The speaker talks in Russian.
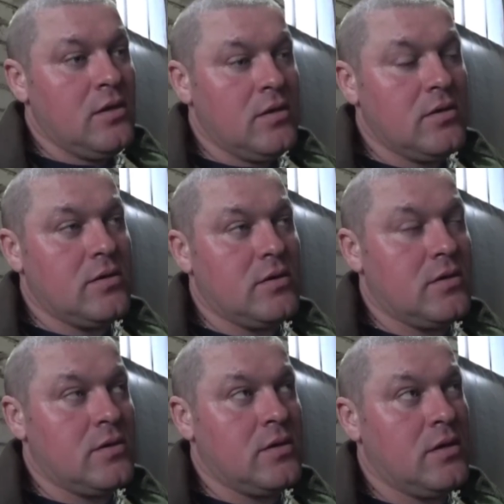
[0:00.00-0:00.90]
э,
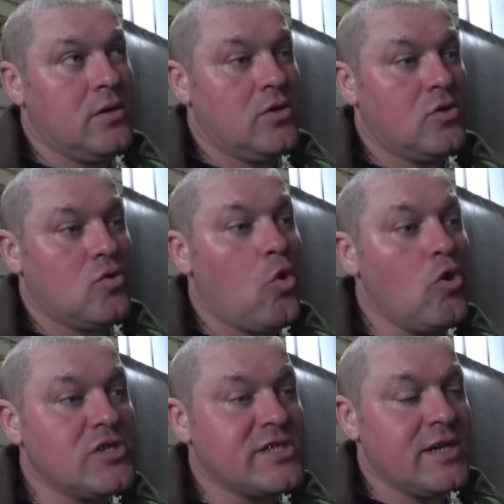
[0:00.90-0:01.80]

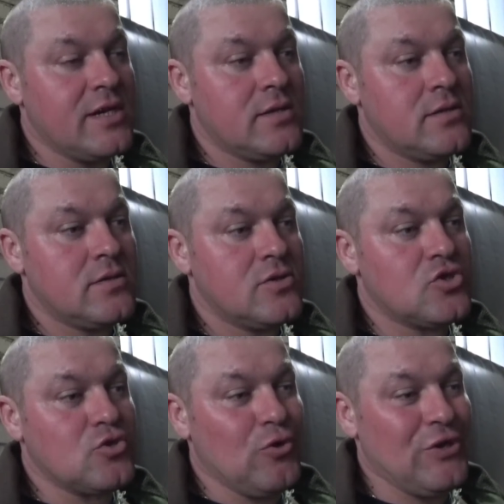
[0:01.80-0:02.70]
кольца
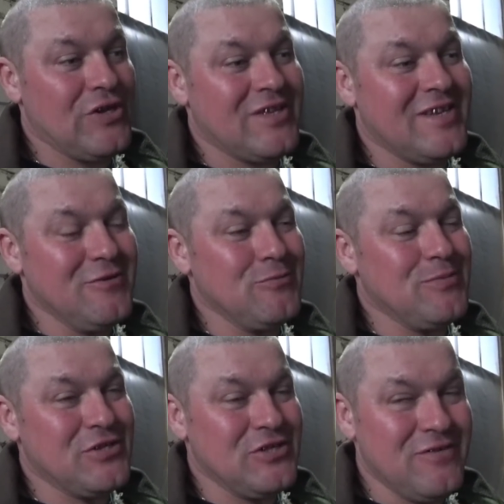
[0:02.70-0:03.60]
стоят на эту
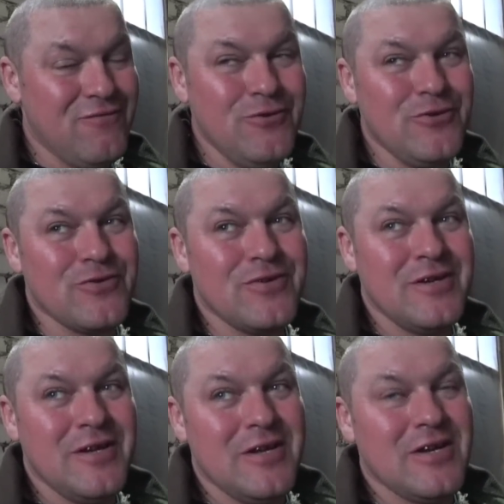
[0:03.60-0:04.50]
поршневую –
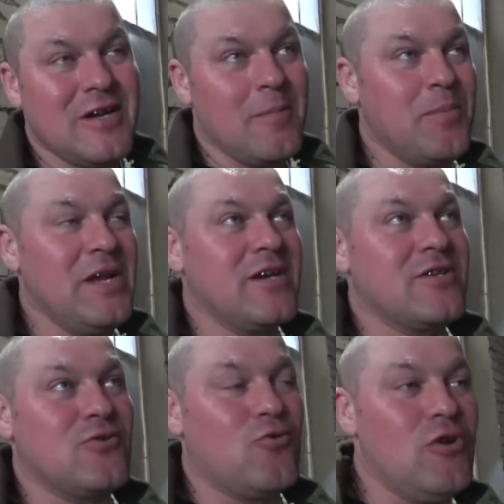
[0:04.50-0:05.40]

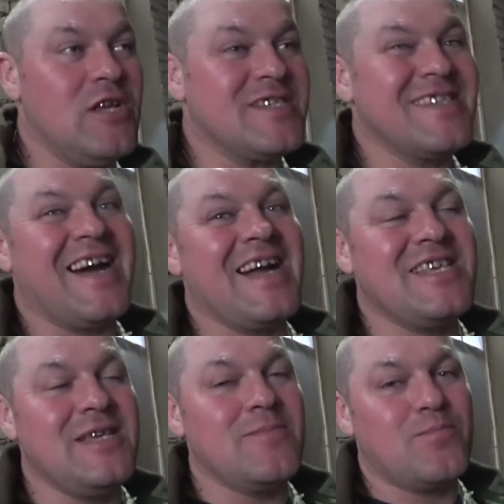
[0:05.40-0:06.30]
комплект колес на
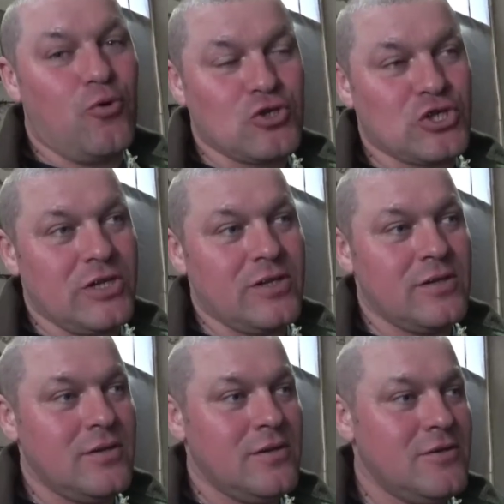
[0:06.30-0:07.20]
один Porsche
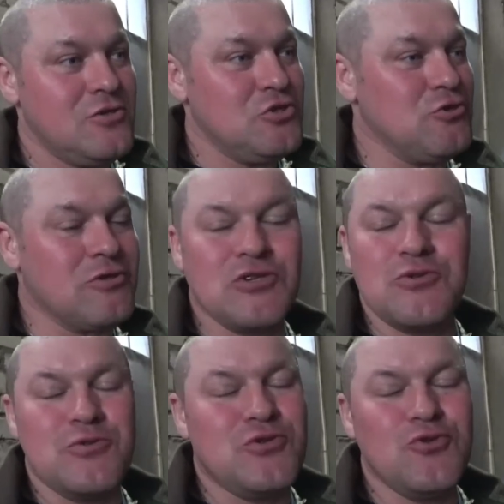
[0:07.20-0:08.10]
что-то
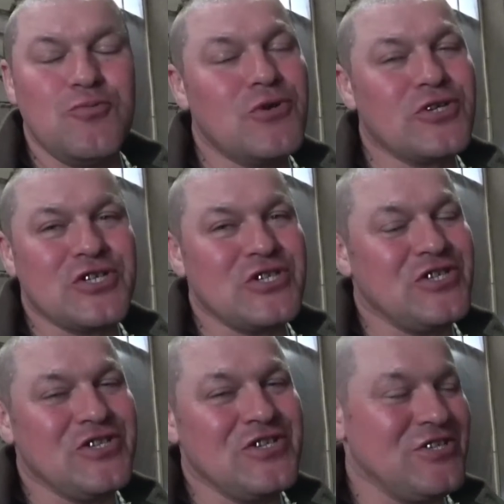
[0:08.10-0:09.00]
чуть больше
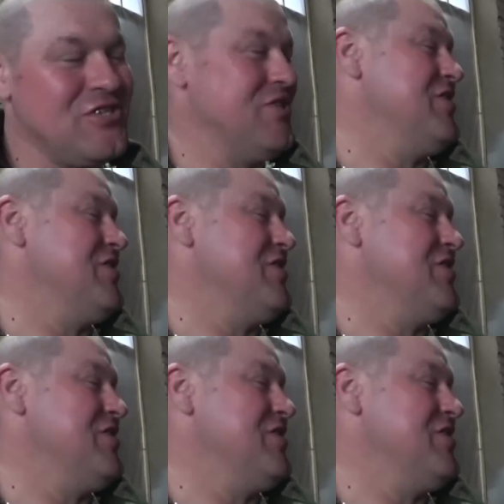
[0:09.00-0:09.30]
6 тысяч.